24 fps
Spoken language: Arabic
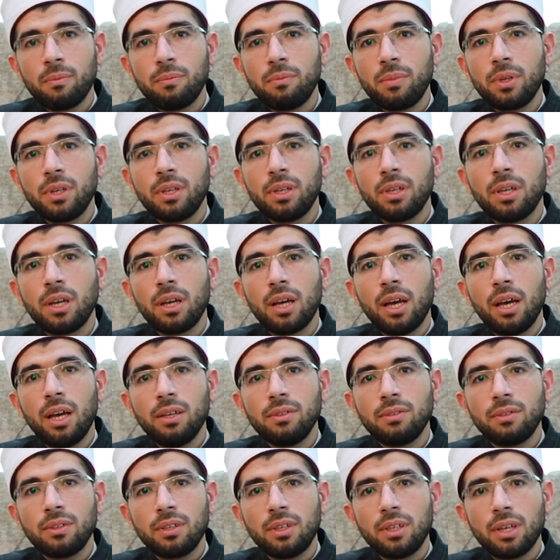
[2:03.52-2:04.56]

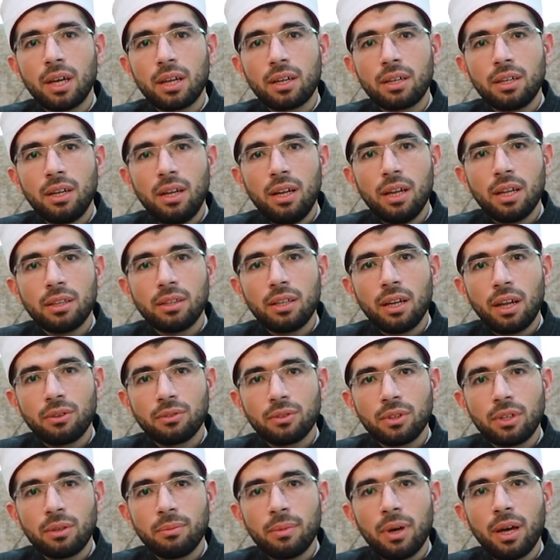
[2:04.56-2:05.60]
بهذه الرحلة
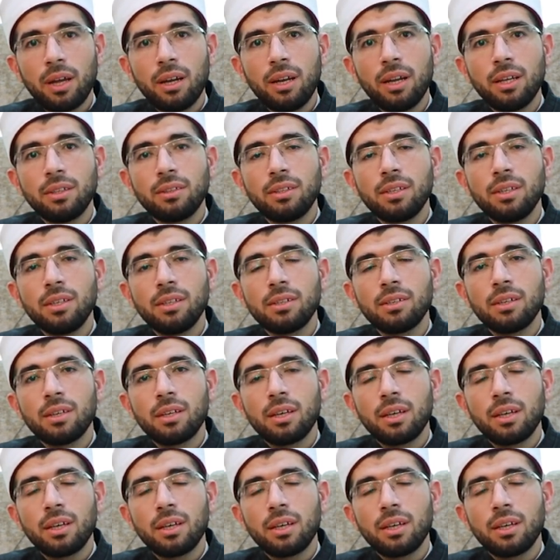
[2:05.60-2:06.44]
العظيمة التي